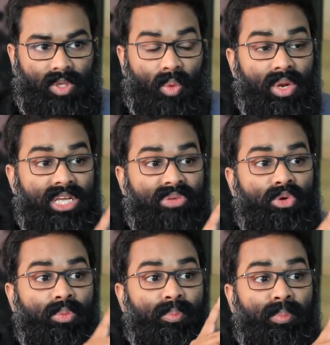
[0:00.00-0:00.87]
will
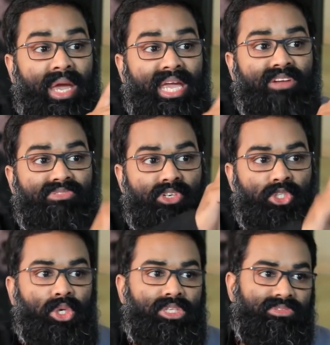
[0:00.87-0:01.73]
give you pain for
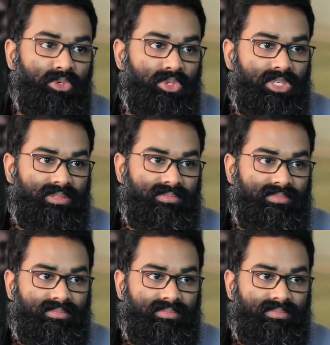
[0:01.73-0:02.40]
sure in the future